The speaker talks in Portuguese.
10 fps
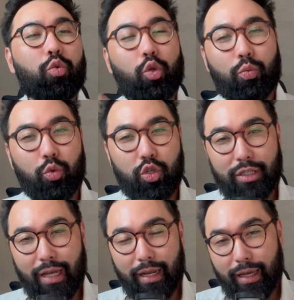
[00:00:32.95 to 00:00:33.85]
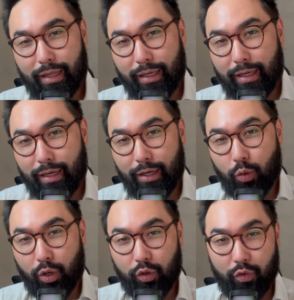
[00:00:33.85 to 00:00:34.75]
Todo mundo diz a lenda que
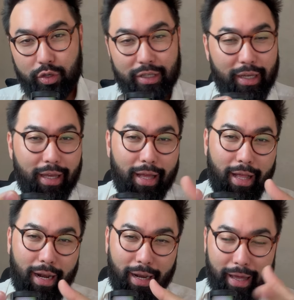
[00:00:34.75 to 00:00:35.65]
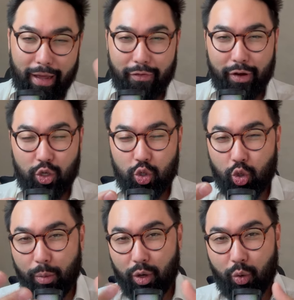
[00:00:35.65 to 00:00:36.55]
quando você lá na frente
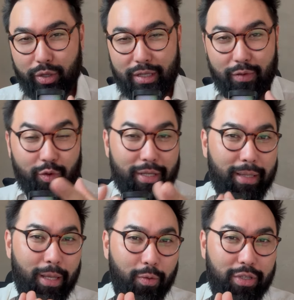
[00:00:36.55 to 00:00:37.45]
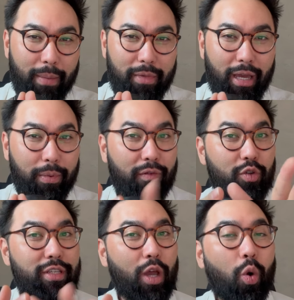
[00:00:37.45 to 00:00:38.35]
descobre coisas que você não sabia porque
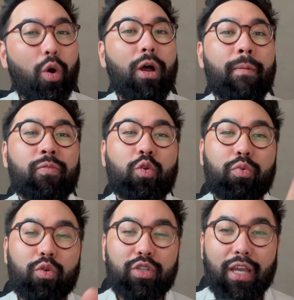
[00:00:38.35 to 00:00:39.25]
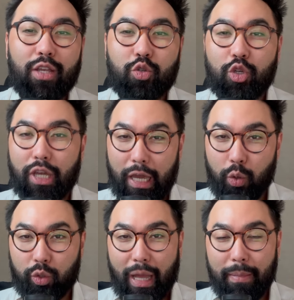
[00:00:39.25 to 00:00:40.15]
você errou no processo de
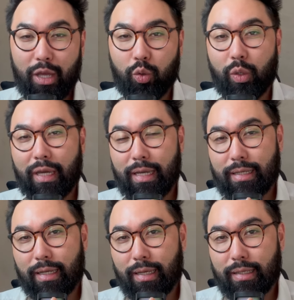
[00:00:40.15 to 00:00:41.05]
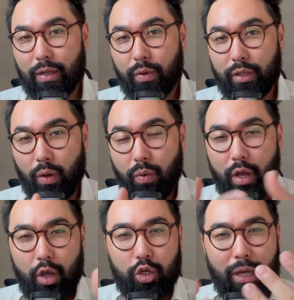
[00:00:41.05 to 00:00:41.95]
recrutamento e seleção. Então,
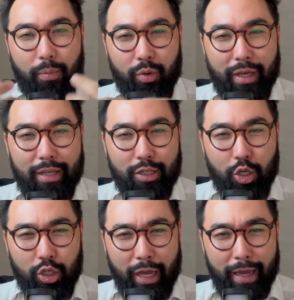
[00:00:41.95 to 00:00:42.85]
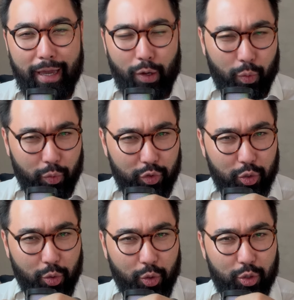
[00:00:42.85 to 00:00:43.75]
japonês que já é um
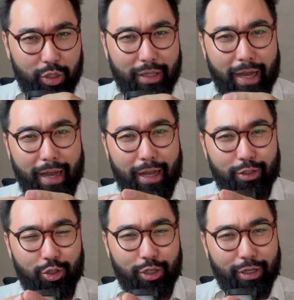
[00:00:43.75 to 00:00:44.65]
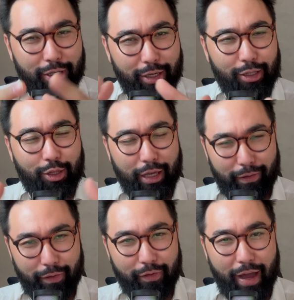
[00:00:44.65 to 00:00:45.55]
senhor de idade e
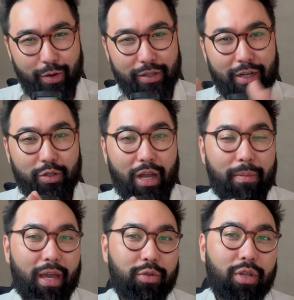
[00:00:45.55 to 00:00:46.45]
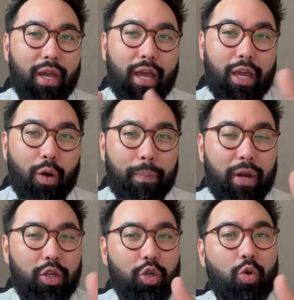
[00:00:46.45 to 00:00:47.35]
teve vários relacionamentos, eu
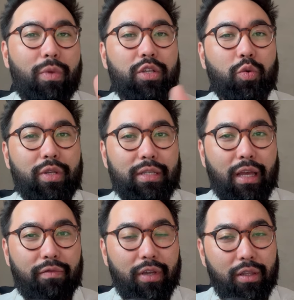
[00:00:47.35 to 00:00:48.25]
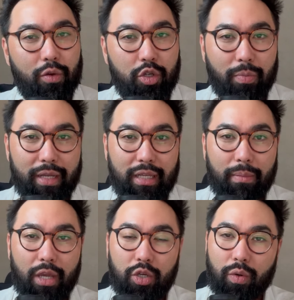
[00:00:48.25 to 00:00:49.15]
aprendi algumas coisas na vida e hoje
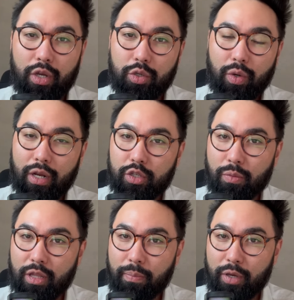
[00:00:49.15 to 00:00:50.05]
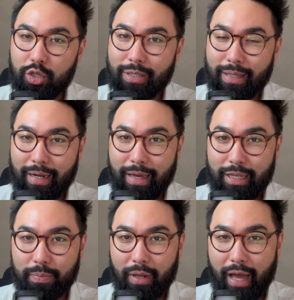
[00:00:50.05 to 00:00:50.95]
basicamente eu acho que o relacionamento depende de três
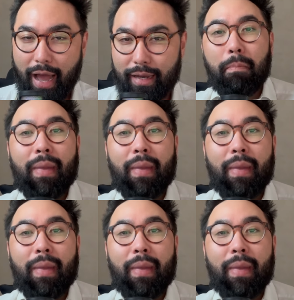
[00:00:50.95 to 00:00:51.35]
pilares.